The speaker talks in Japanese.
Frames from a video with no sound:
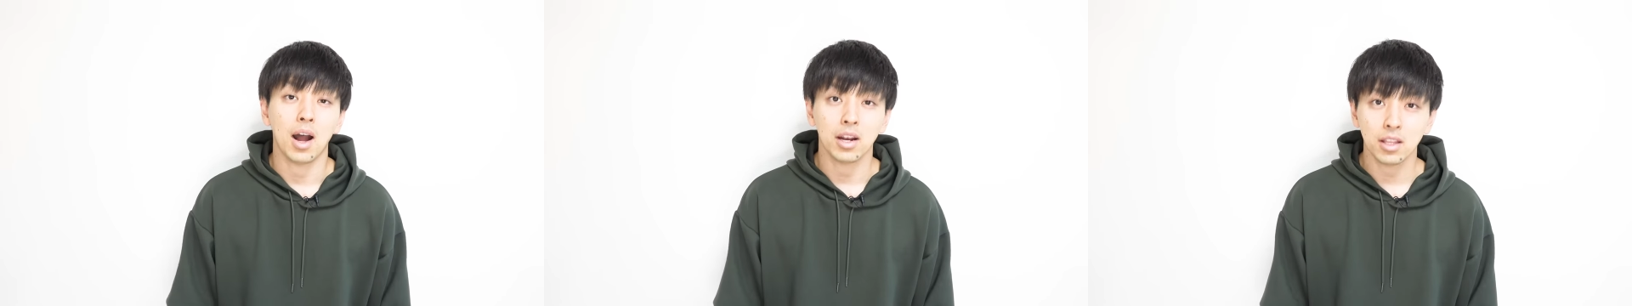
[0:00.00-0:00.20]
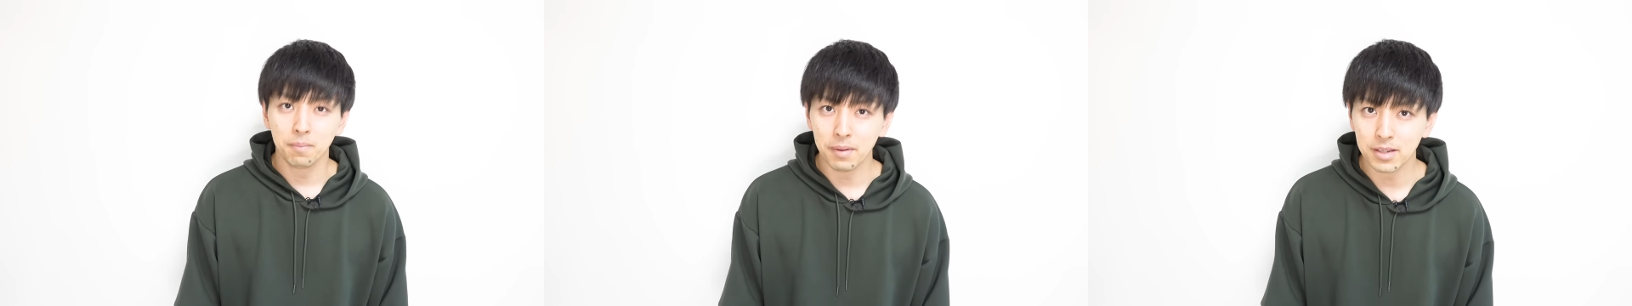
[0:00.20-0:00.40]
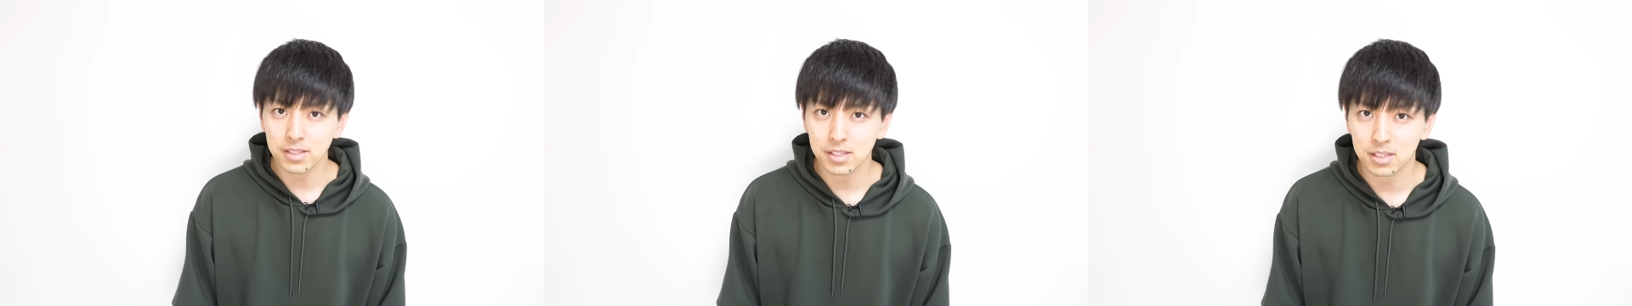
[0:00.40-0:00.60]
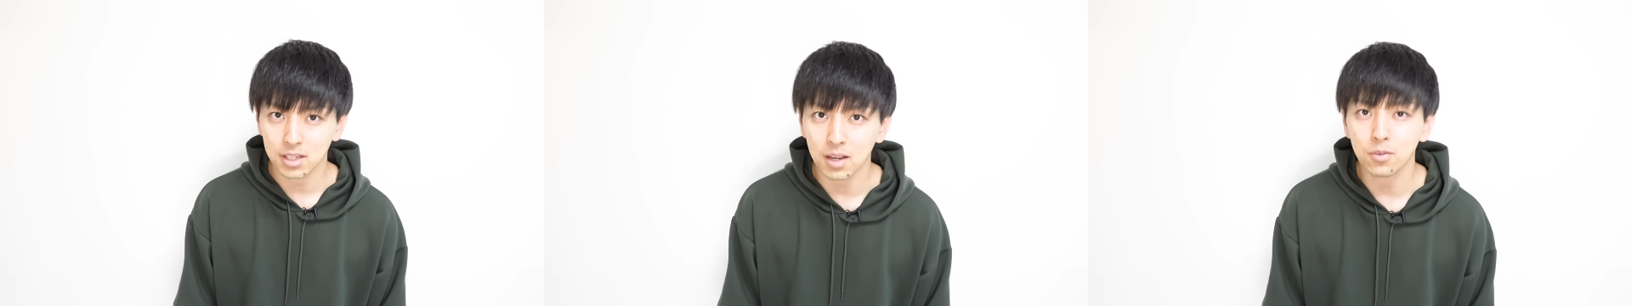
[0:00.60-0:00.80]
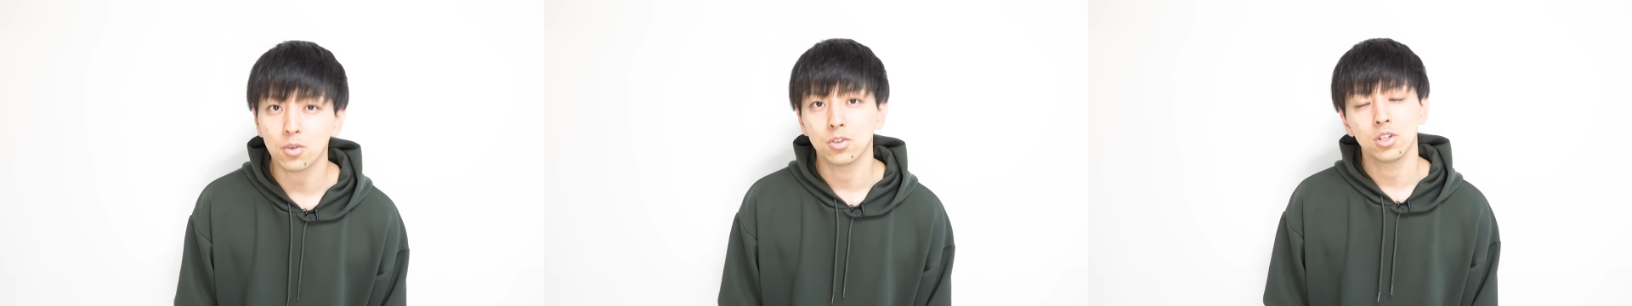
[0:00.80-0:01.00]
あります
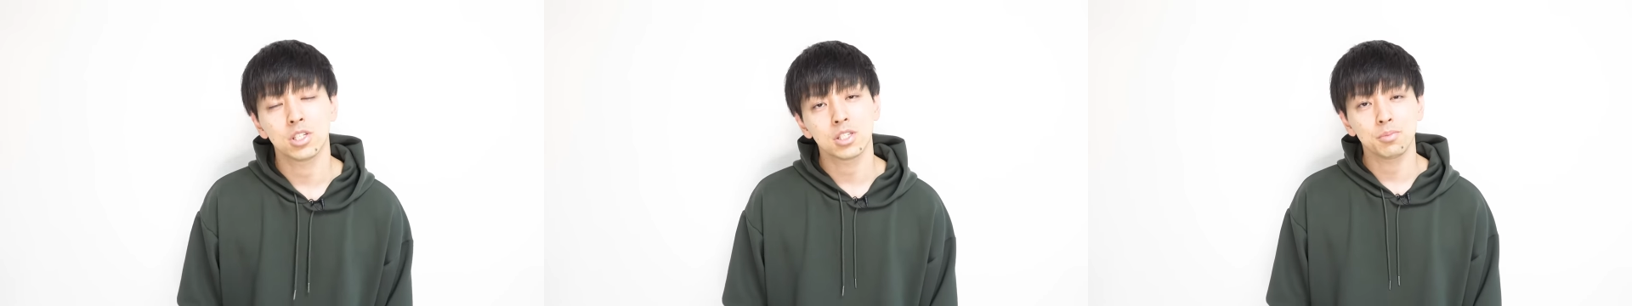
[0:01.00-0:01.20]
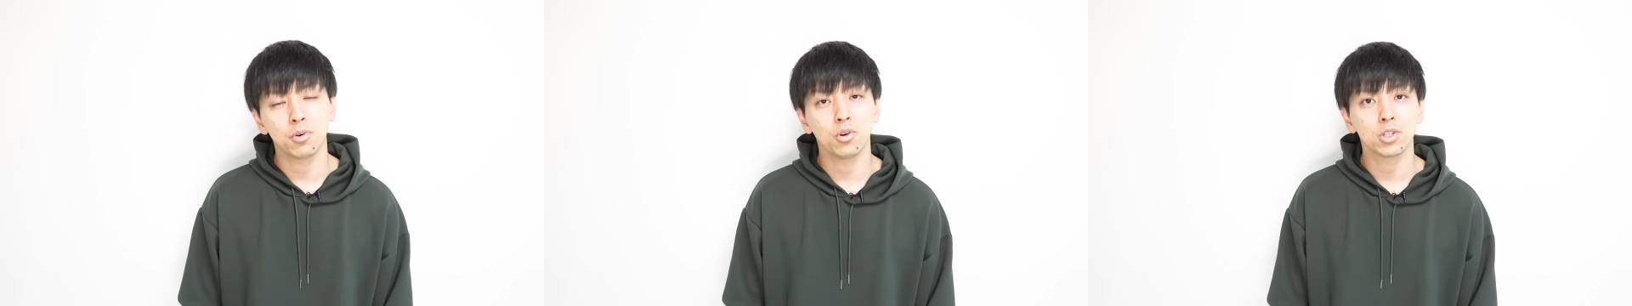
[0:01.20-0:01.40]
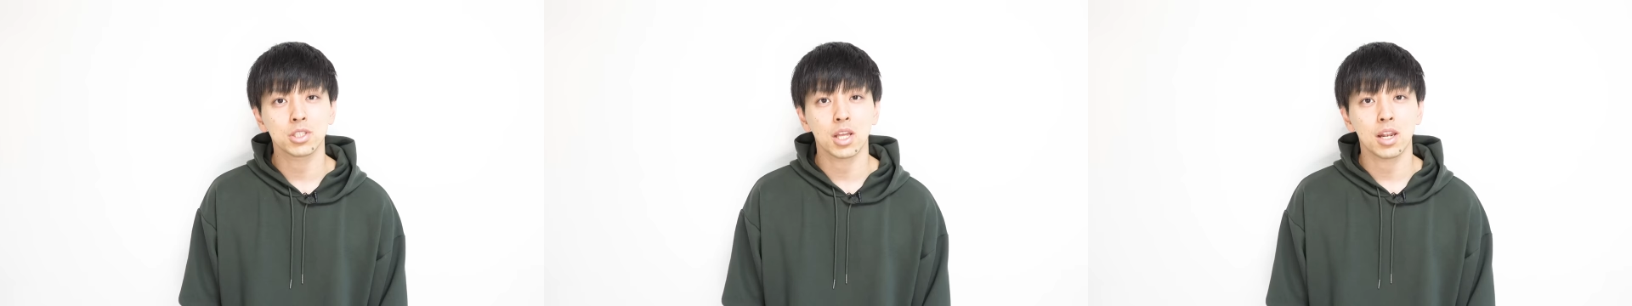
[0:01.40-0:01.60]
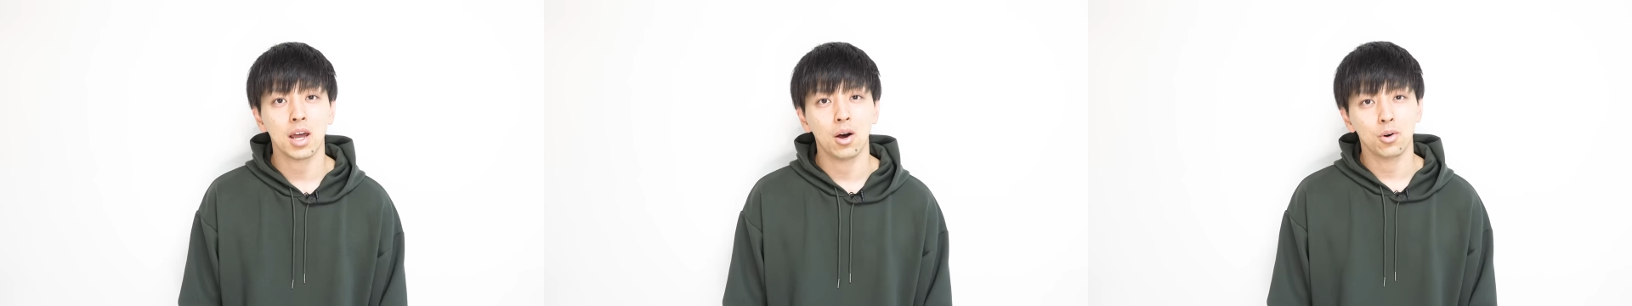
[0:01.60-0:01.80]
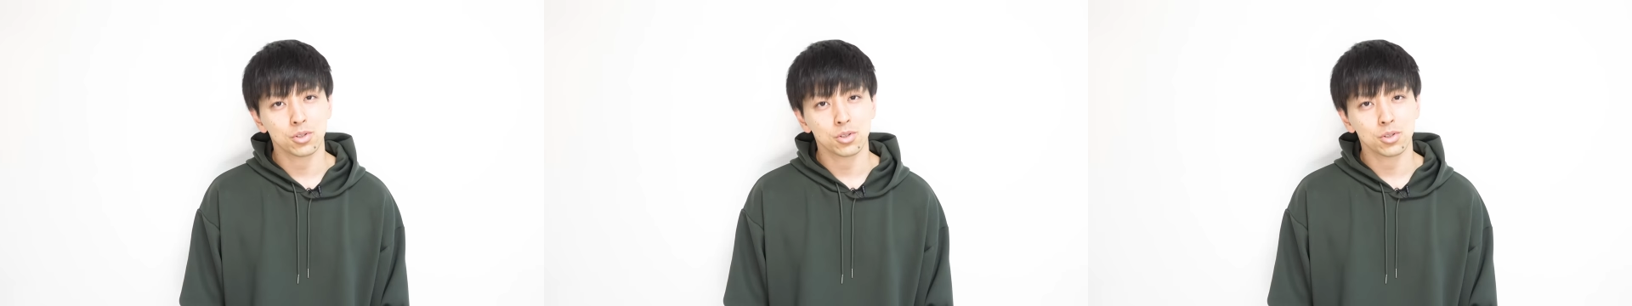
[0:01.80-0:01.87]
かという質問をしたら、